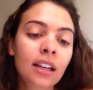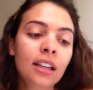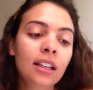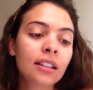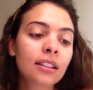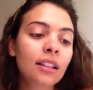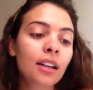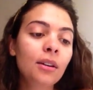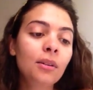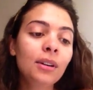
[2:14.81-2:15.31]

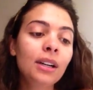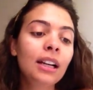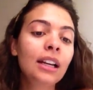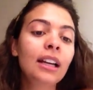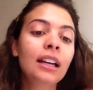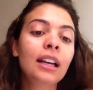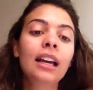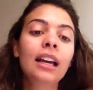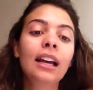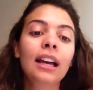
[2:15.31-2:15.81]
Então,
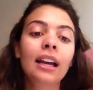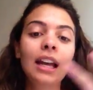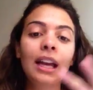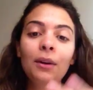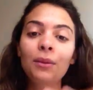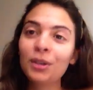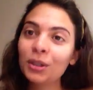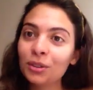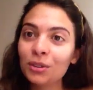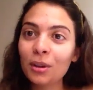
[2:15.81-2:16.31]
é
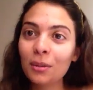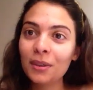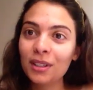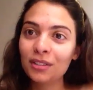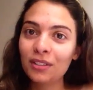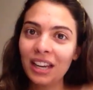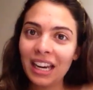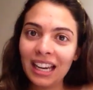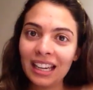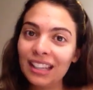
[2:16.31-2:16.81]
o que o Thomas
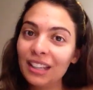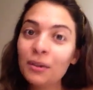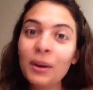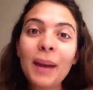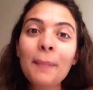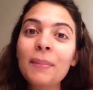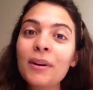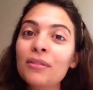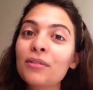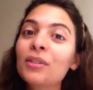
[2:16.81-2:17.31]
falar aqui não
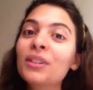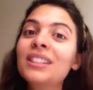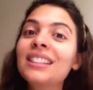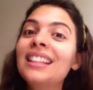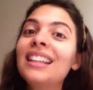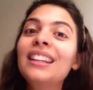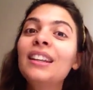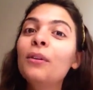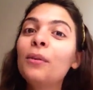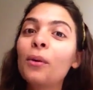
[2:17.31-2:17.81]
é para
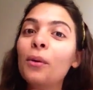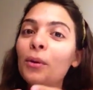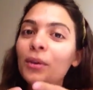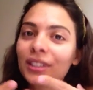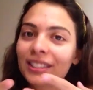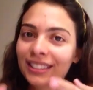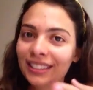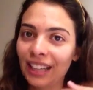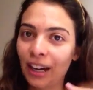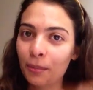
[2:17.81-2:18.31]
você não
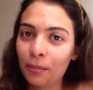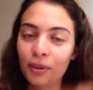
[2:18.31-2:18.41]
gostar,